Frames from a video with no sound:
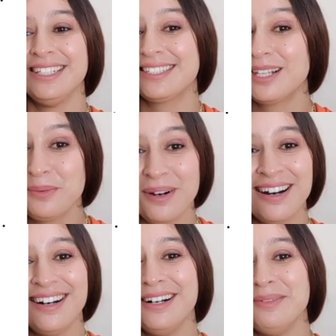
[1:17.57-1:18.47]

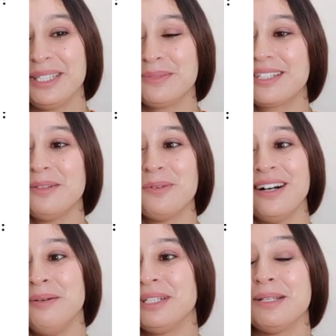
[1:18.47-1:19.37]
سلوى مدام
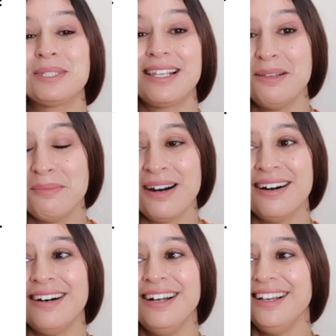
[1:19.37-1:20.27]
سلوى مدام
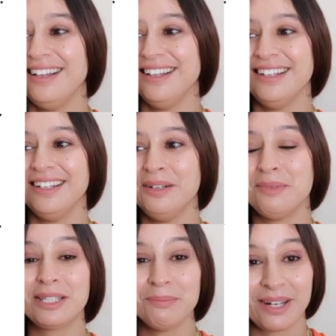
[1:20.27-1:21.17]
سلمى
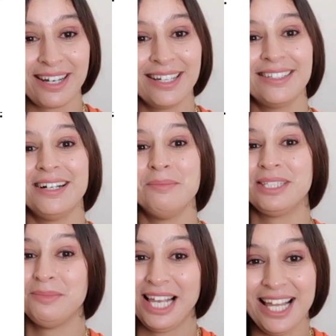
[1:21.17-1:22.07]
مدام براده
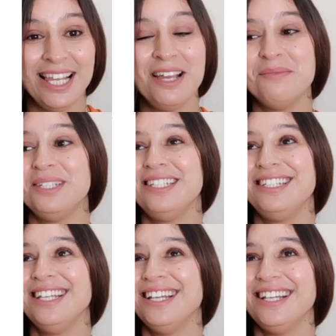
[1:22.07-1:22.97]
مدام العالمي